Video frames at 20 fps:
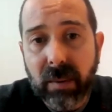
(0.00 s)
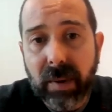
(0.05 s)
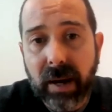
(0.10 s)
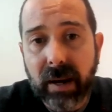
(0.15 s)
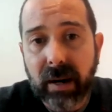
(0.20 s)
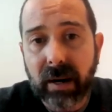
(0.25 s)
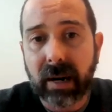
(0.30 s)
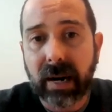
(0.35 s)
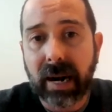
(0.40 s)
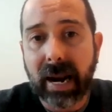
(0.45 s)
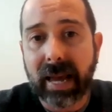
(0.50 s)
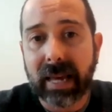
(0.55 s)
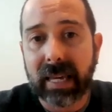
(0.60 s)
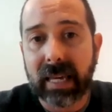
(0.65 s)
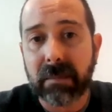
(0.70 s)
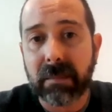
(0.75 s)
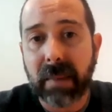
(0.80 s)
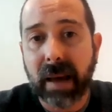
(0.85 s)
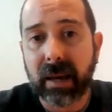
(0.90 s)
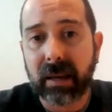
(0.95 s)
llamar la
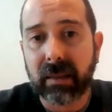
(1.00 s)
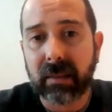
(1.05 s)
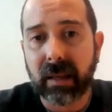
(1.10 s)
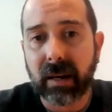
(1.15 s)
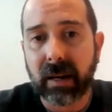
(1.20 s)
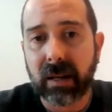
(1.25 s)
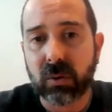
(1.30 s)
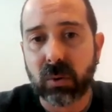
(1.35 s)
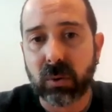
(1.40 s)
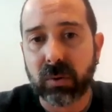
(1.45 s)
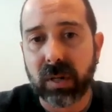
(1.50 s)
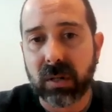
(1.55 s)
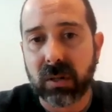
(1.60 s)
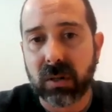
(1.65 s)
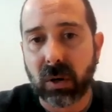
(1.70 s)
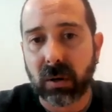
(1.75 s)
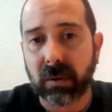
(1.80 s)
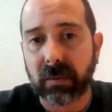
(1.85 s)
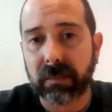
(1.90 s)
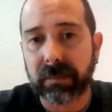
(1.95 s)
imagen de la
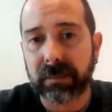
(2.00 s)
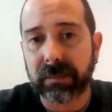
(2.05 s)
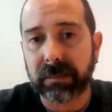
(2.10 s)
sucesión.